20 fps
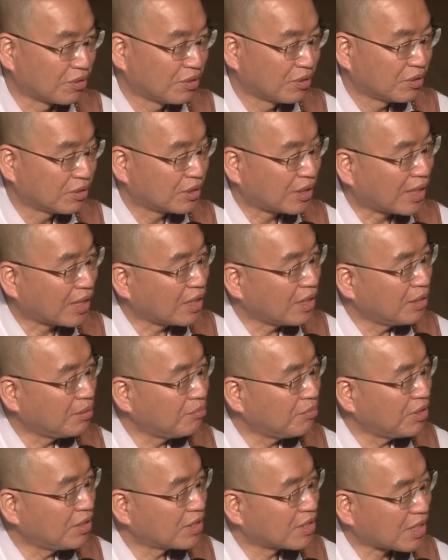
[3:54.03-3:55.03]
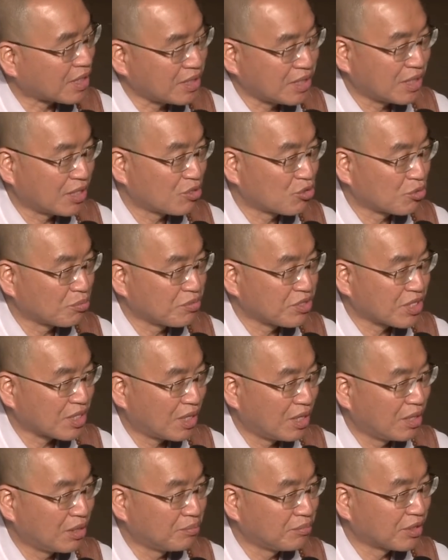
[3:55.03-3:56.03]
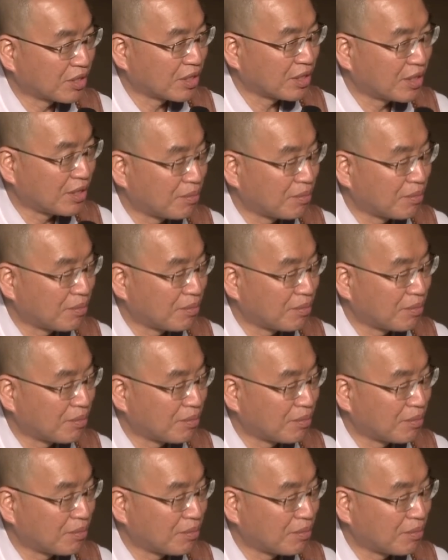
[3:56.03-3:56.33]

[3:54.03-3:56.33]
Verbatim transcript: 네. 자기 이미 자식이 스무 살 넘었기